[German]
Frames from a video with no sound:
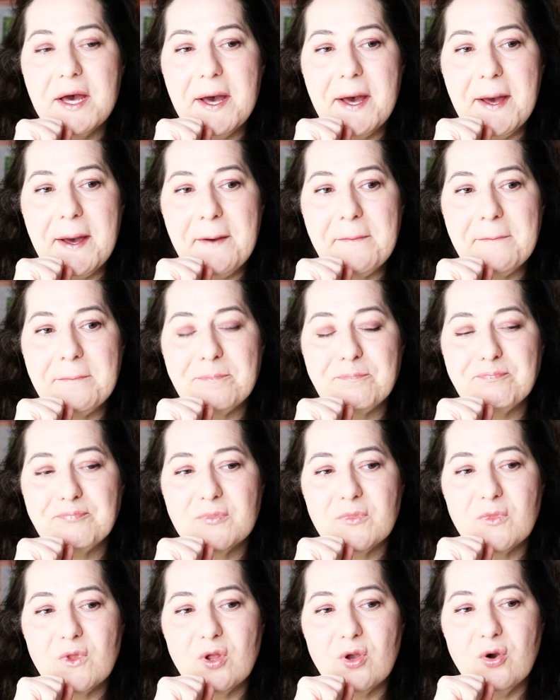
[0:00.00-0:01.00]
Ähm,
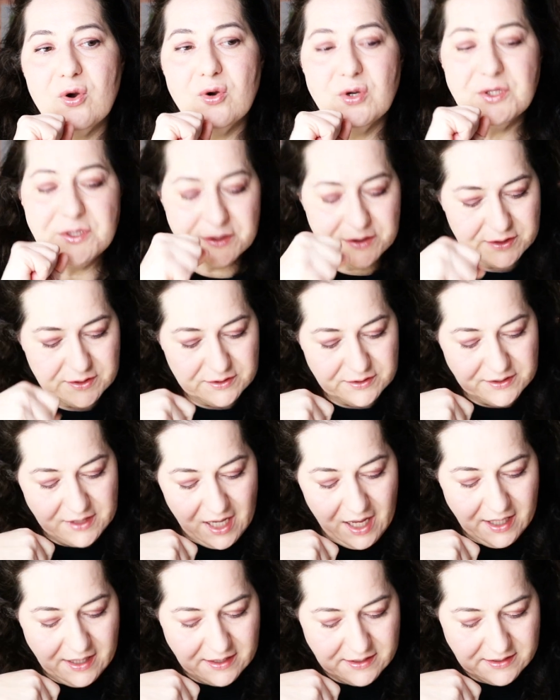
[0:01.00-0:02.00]
und
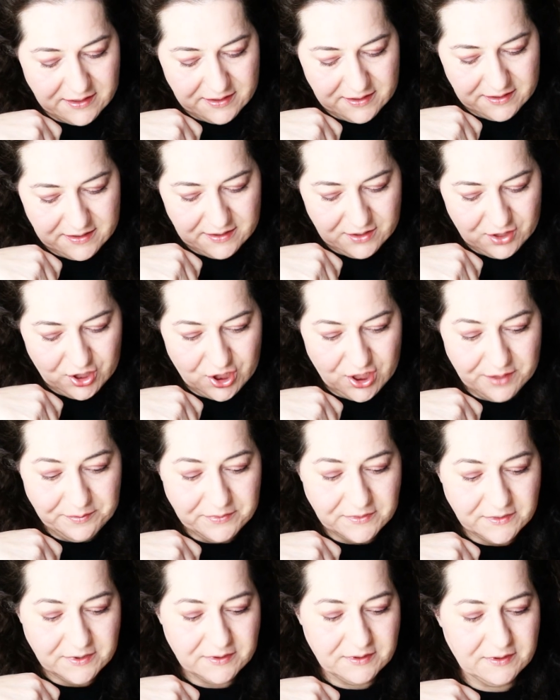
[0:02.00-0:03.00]
ja, das
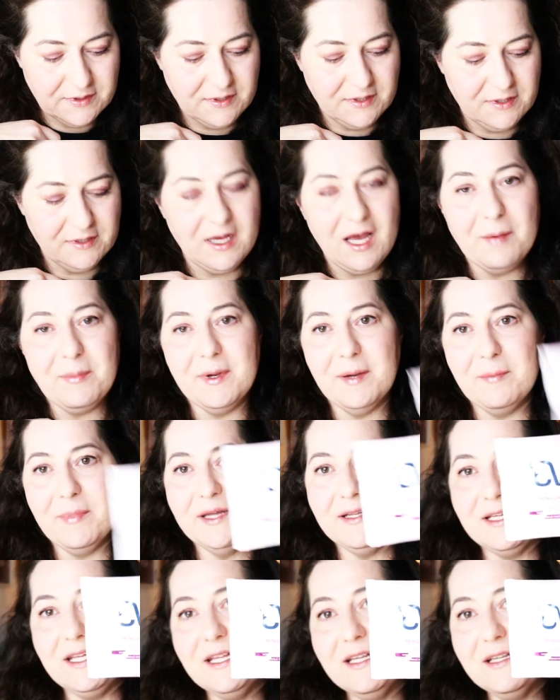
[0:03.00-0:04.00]
stimmt. Aber bei
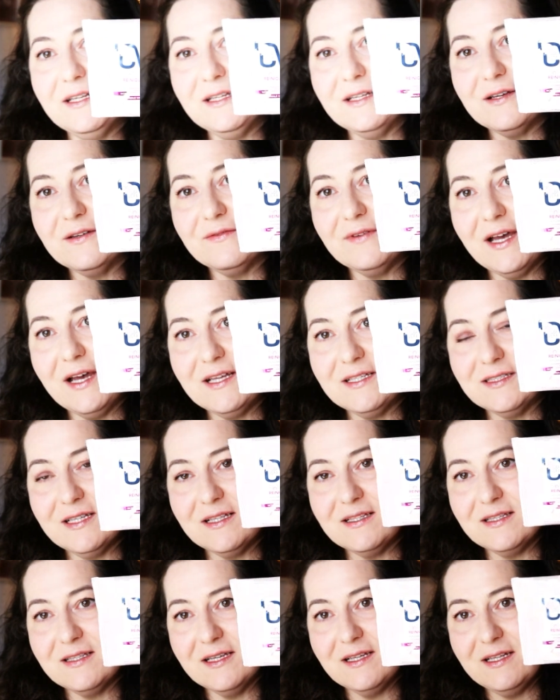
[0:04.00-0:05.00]
denen war es
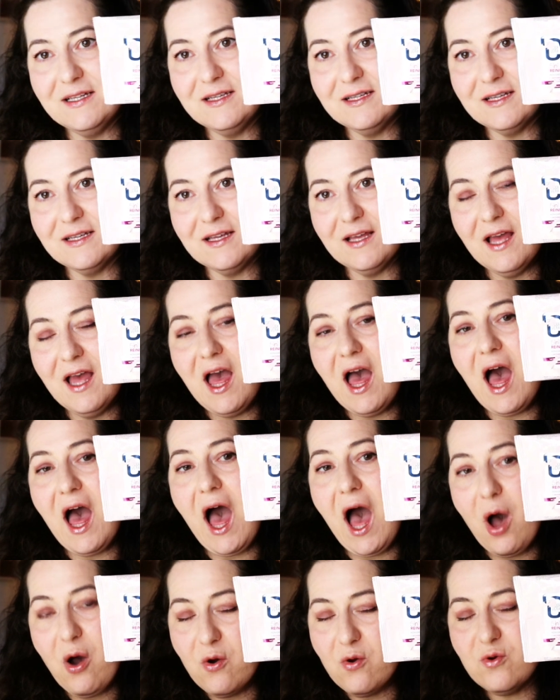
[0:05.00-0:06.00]
tatsächlich,
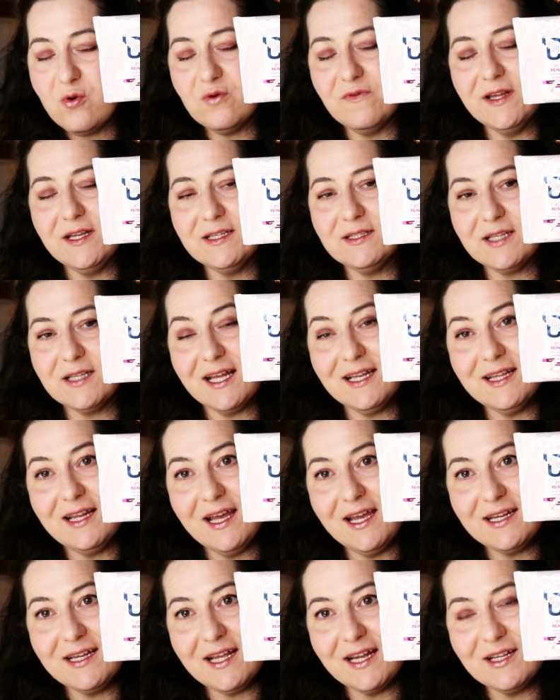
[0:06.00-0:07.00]
auch wenn ich es ganz
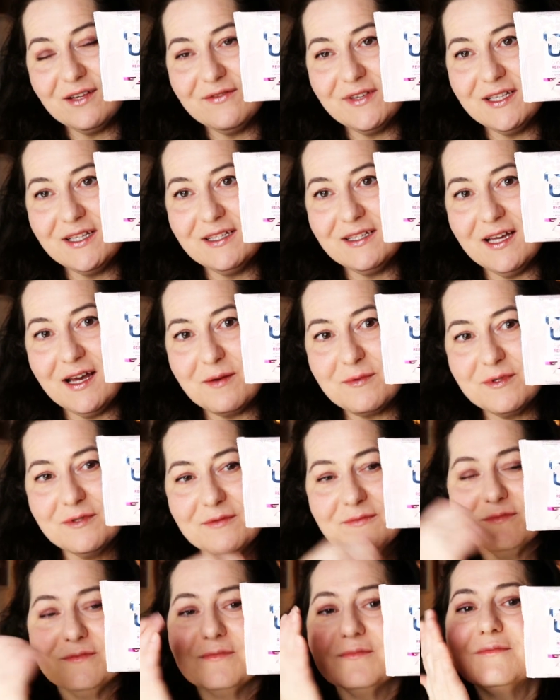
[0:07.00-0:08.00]
leicht angewendet
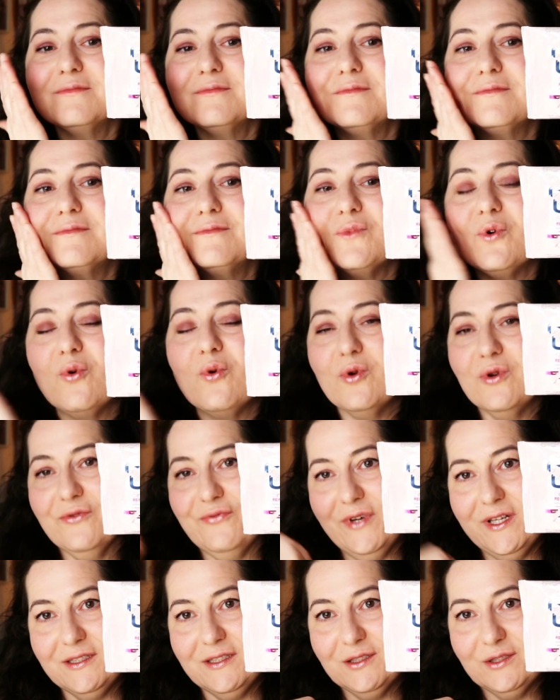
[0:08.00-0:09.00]
habe, ohne
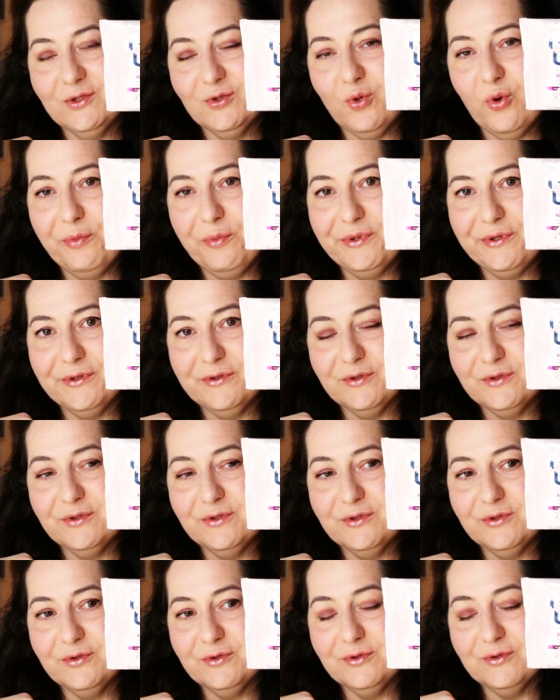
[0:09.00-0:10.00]
feste zu rubbeln
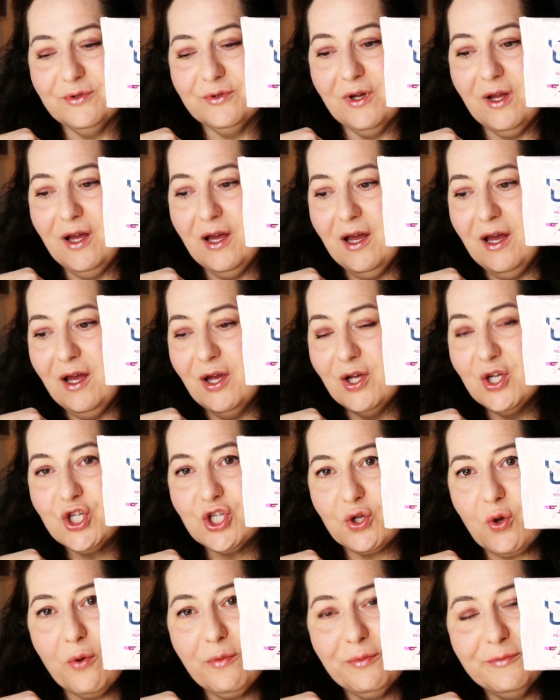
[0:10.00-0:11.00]
und zu
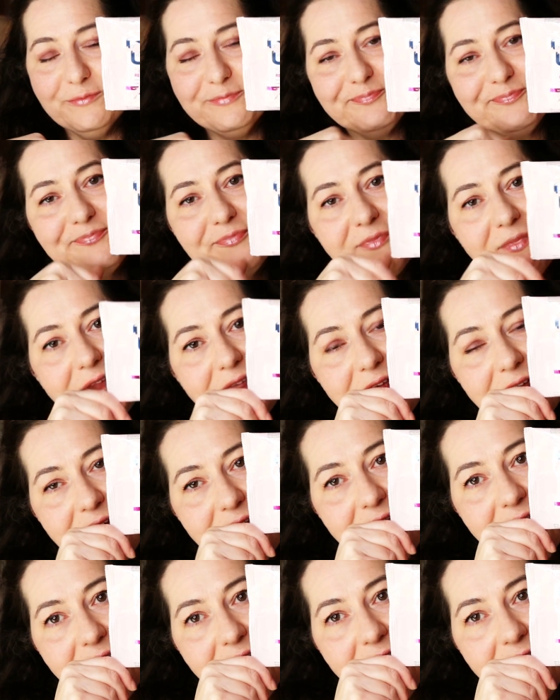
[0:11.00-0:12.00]
schrubben,
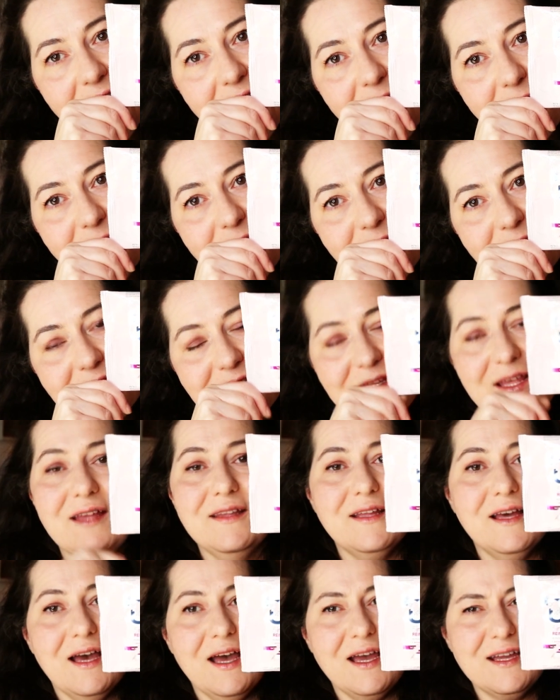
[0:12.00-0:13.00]
ähm, sehr,
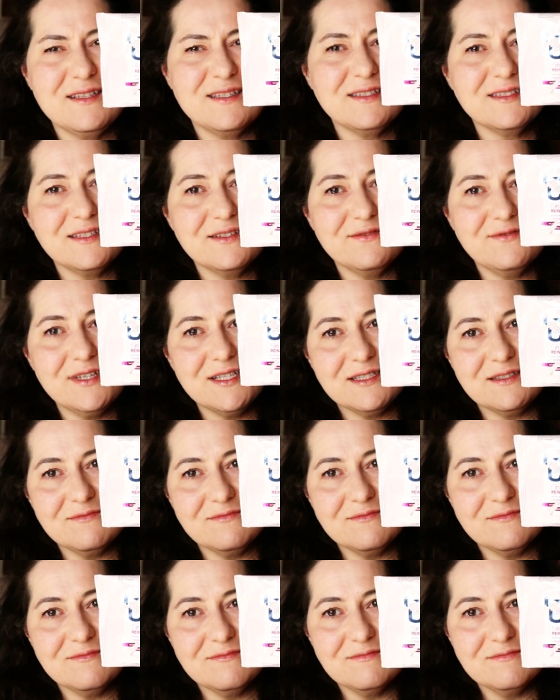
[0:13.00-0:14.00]
sehr reizend gewesen.